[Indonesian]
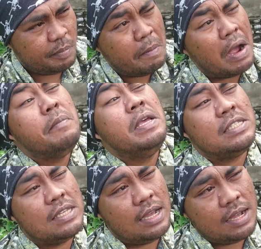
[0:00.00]
Memang
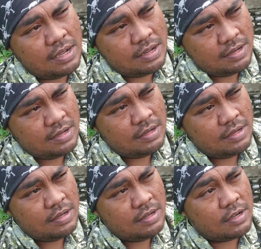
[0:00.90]
bisa.
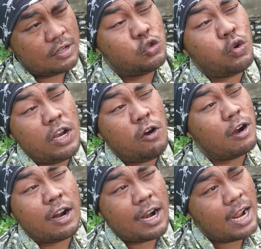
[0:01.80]
Kecuali
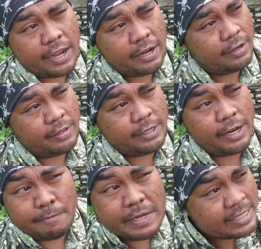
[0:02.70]
orang lain
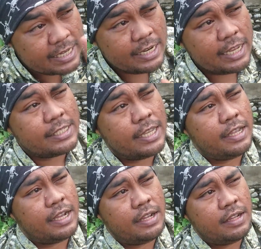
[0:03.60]
tidak bisa lihat
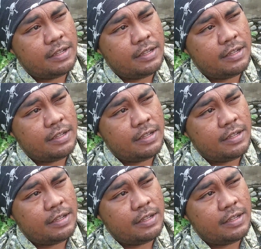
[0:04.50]
saya.